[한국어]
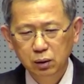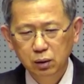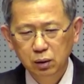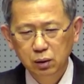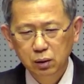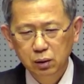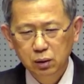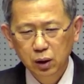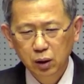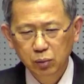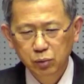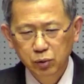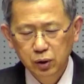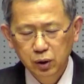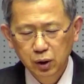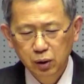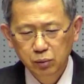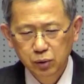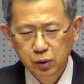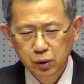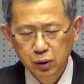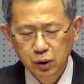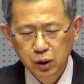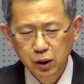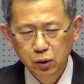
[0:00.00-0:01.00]
그게
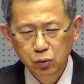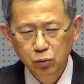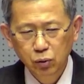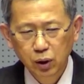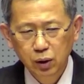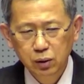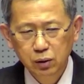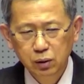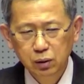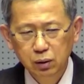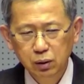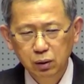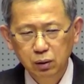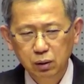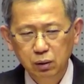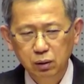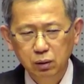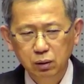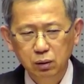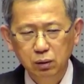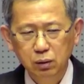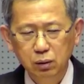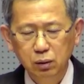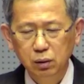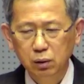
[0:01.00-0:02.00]
뭐냐면
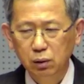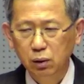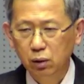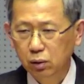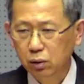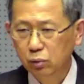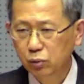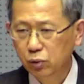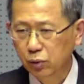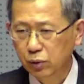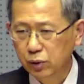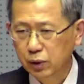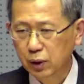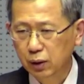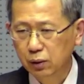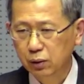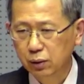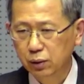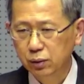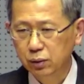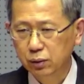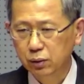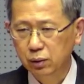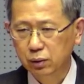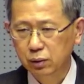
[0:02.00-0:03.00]
기도하는 걸음으로 산
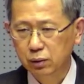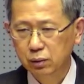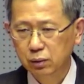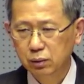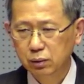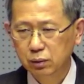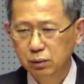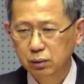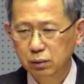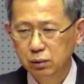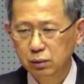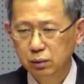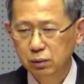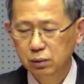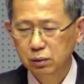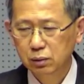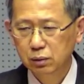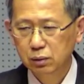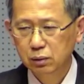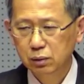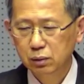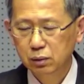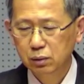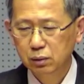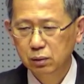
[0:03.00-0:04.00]
거죠.
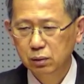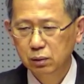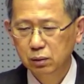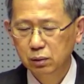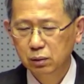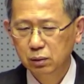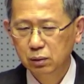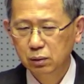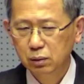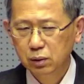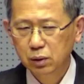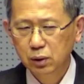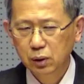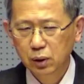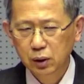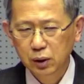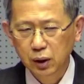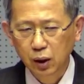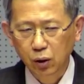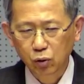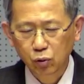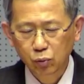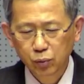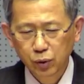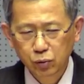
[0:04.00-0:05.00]
그러니까
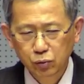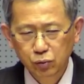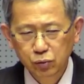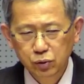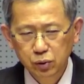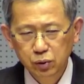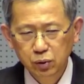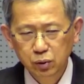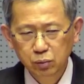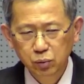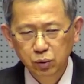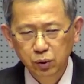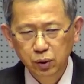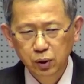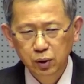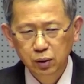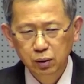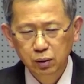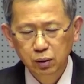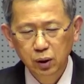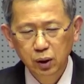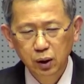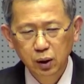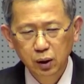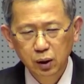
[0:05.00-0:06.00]
야곱의 후손은
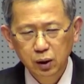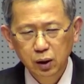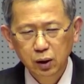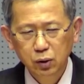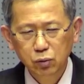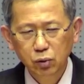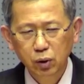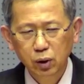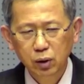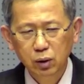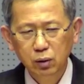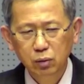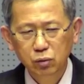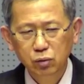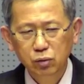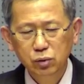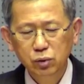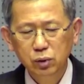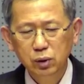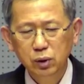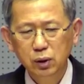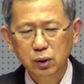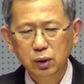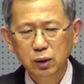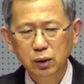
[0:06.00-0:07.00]
뭐예요? 기도하는
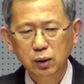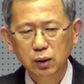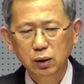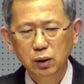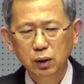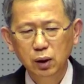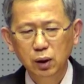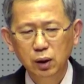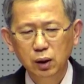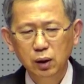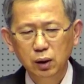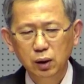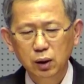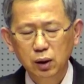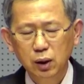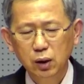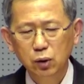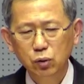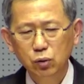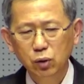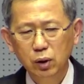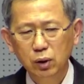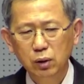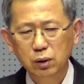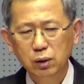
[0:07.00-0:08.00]
후손인데
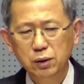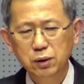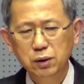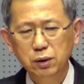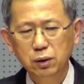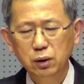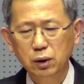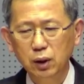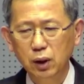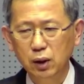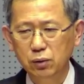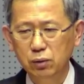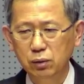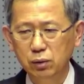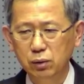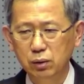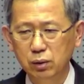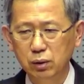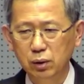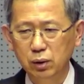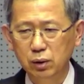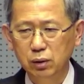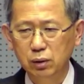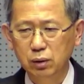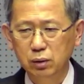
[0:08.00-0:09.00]
기도하는 흔적을 가지고 있는
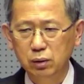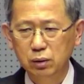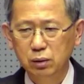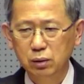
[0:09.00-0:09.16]
거예요.